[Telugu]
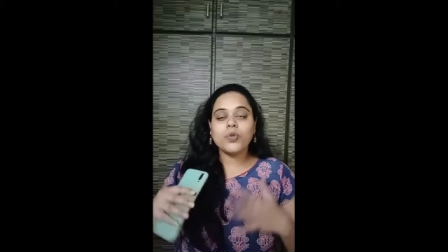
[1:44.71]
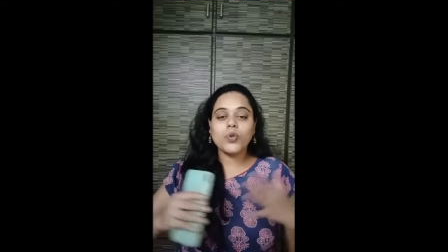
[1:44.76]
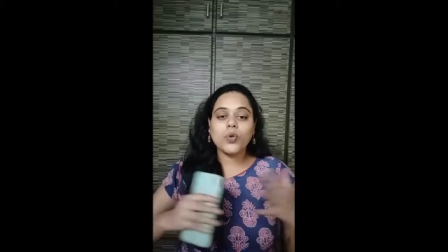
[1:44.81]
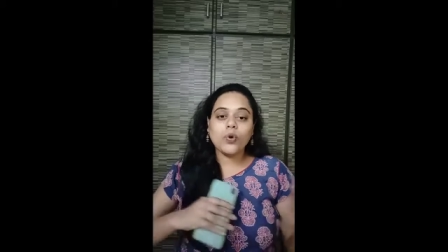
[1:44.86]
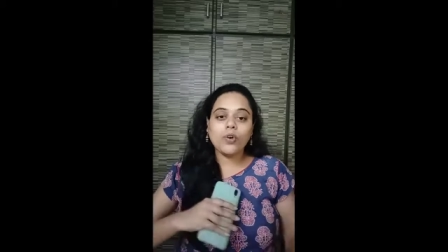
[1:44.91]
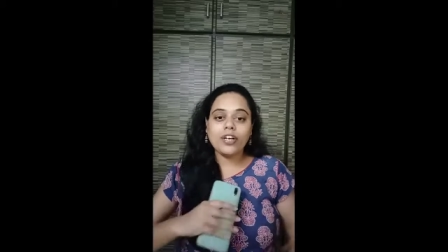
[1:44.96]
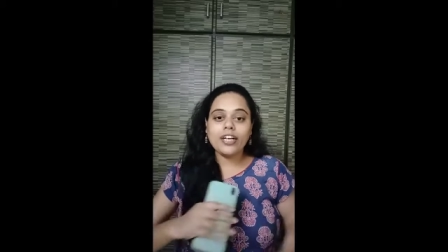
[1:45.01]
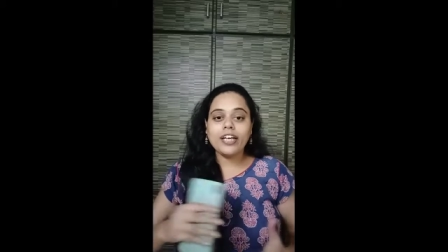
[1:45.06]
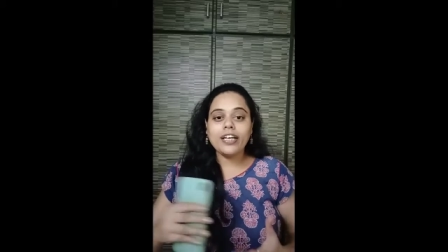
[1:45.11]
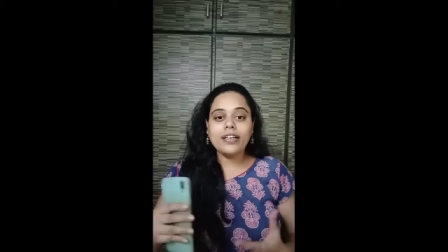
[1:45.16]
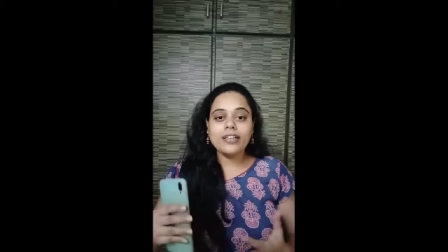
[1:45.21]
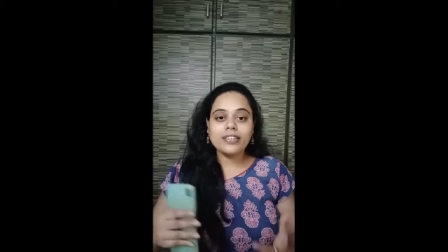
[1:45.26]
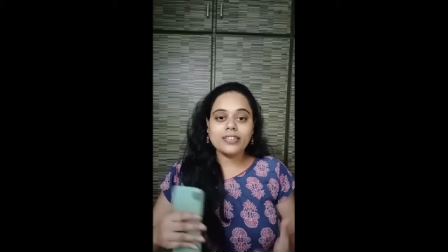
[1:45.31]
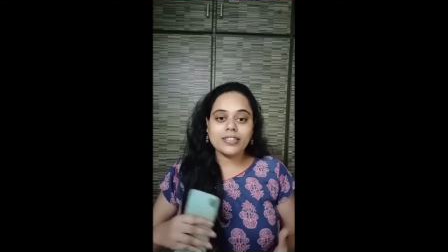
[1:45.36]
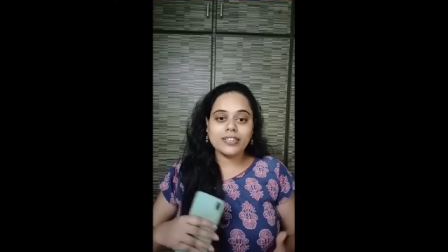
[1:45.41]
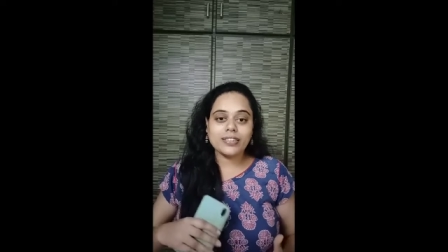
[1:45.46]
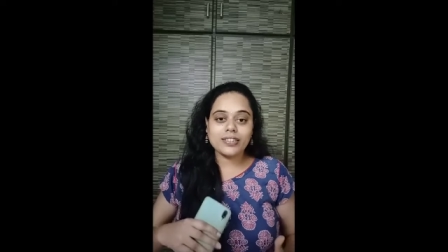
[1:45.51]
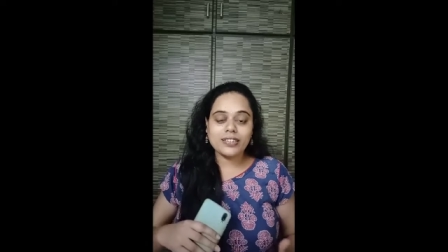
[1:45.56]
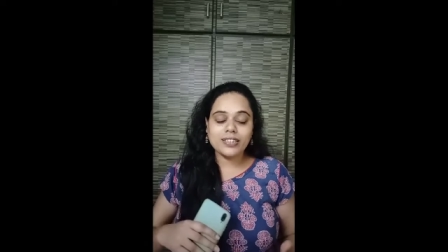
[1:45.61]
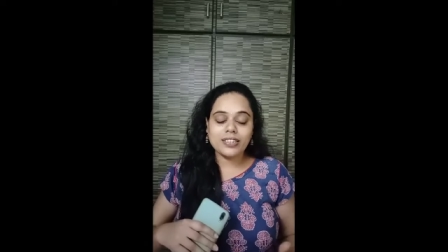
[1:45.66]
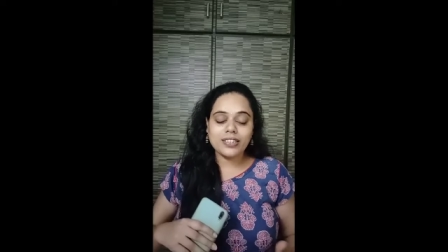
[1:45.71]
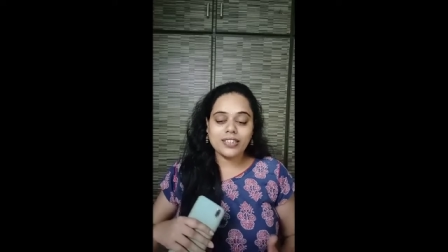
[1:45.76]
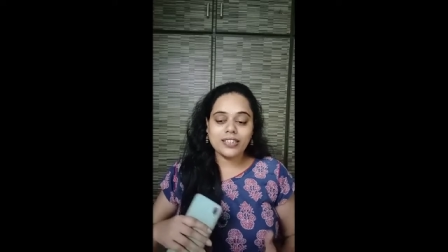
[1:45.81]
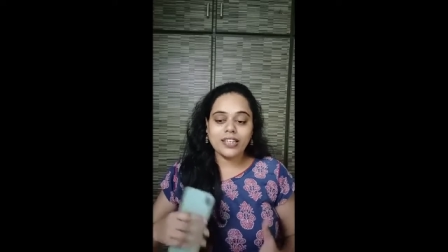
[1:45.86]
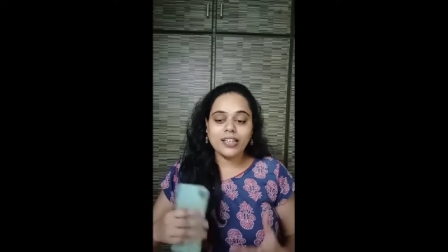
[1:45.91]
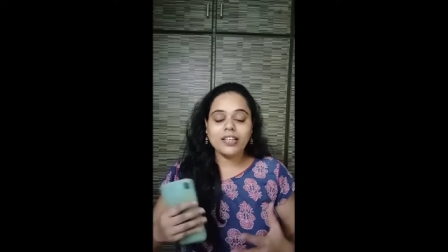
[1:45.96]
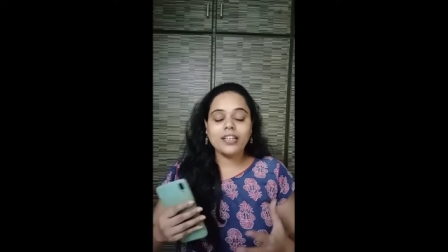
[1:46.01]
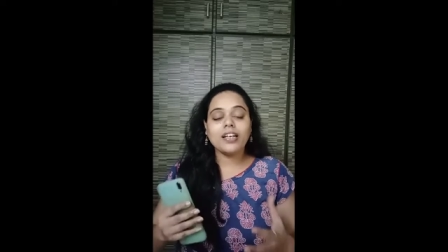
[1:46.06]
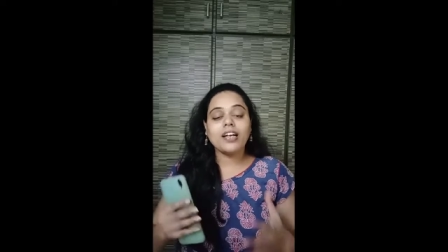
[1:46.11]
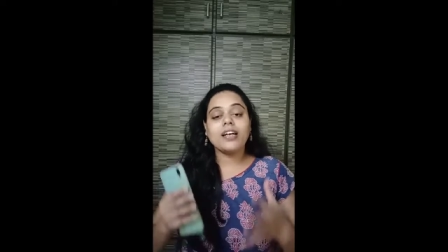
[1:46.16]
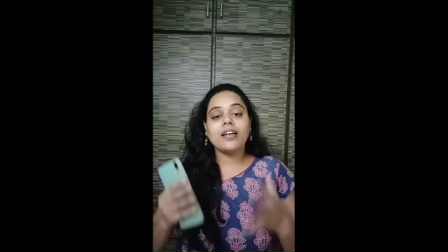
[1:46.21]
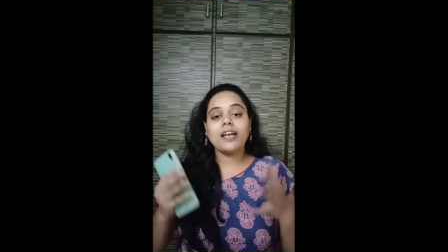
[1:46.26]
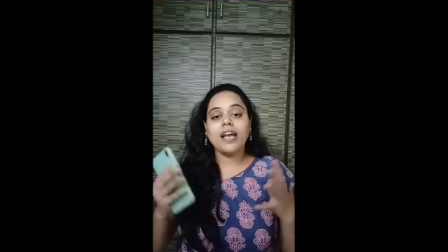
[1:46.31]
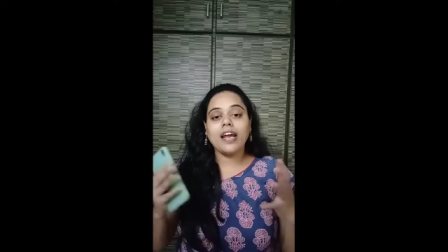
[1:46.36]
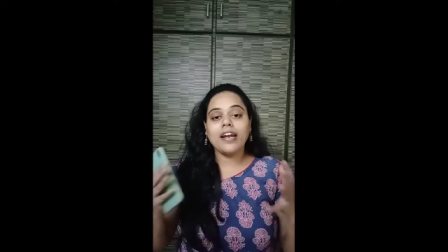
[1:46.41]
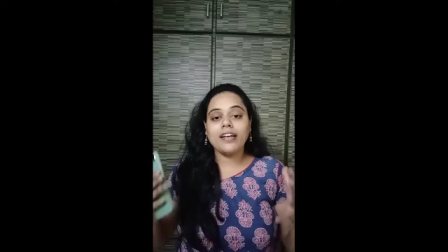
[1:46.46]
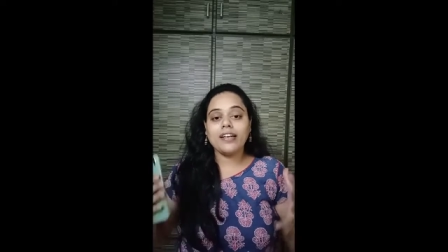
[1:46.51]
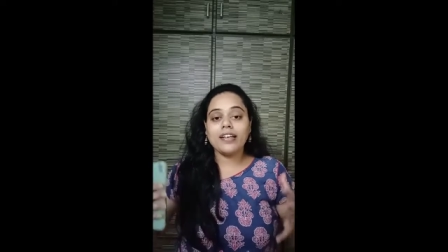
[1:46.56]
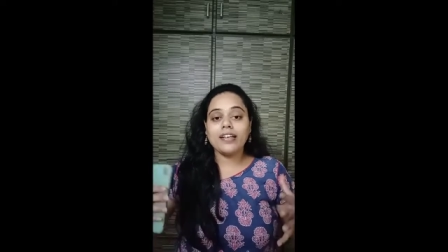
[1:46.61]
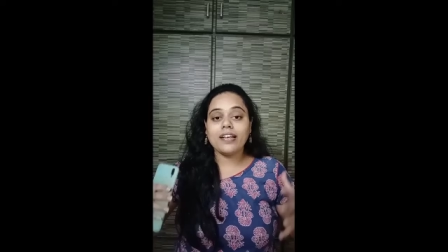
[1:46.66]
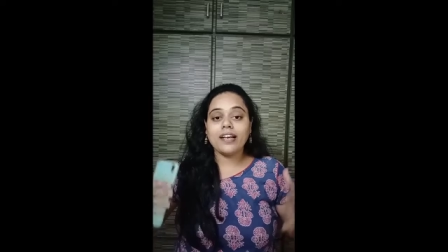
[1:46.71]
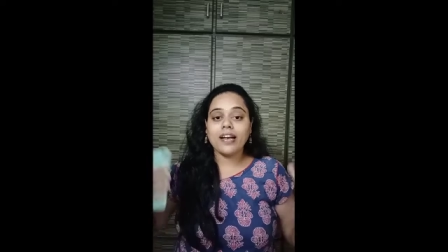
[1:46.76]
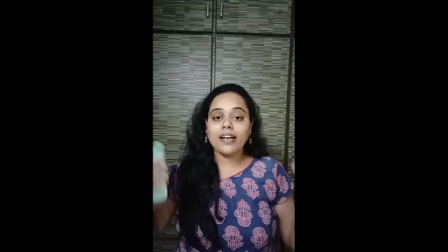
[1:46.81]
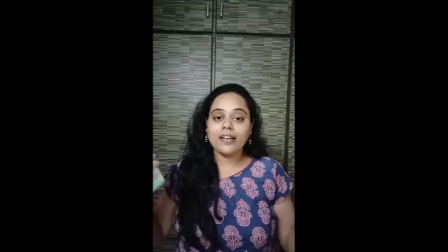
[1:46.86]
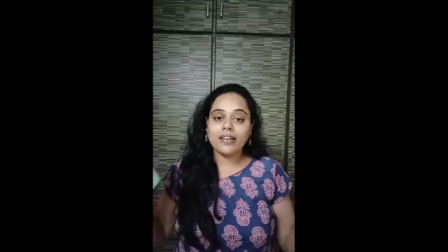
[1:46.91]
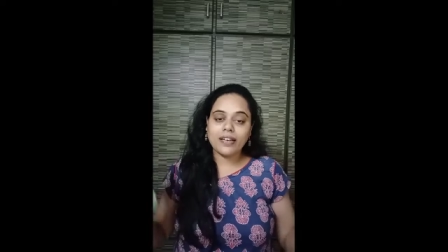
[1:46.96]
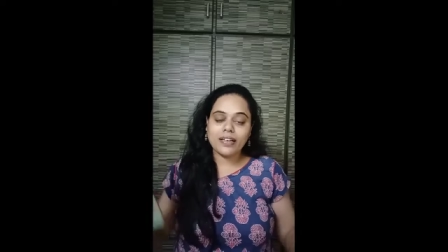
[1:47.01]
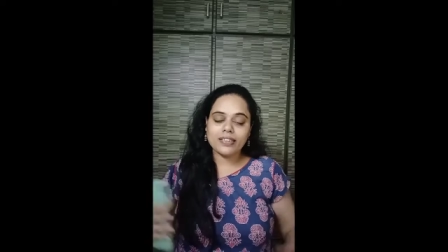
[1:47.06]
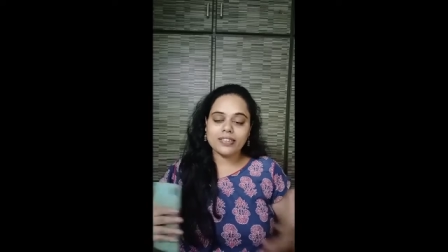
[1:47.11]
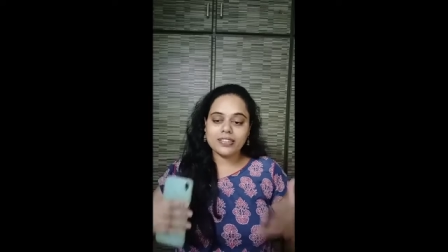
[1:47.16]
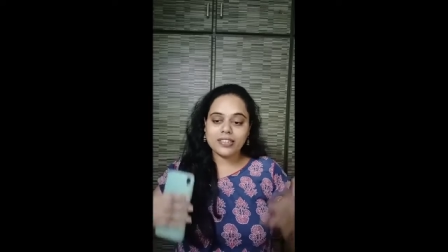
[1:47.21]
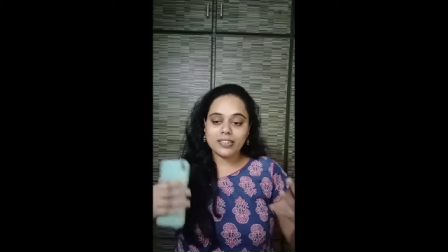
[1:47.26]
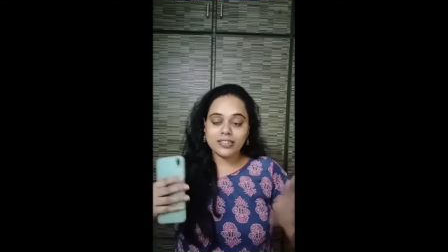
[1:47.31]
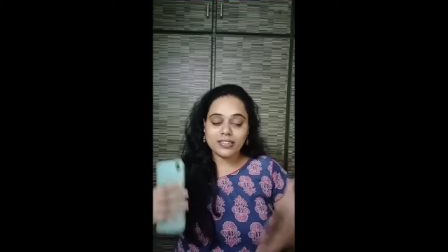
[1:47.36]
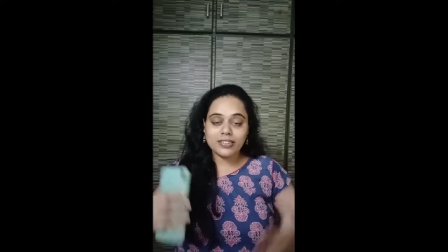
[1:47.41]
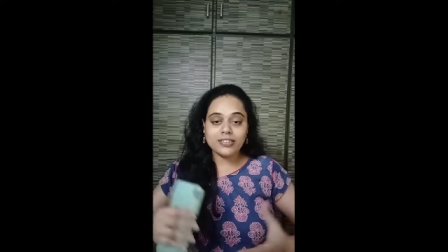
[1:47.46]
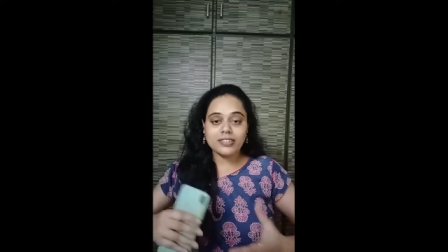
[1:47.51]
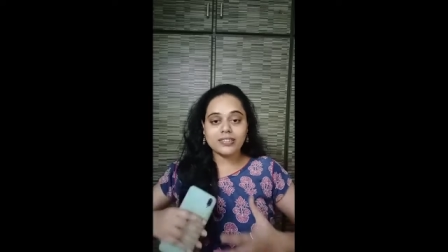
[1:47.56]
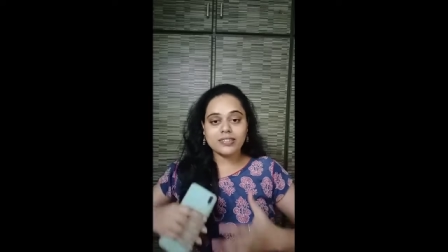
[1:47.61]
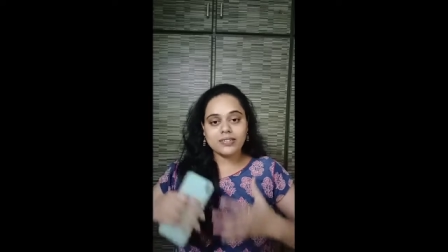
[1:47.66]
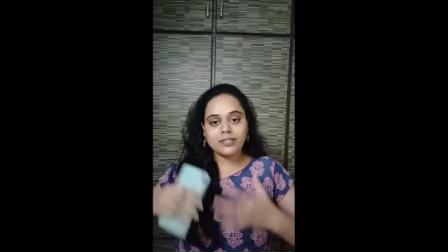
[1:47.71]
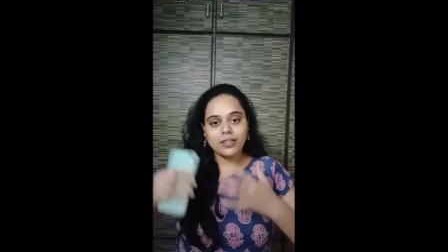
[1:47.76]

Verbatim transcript: టోటల్లీ సిక్స్టీన్ అని నైన్టీన్ కంటెస్టెంట్స్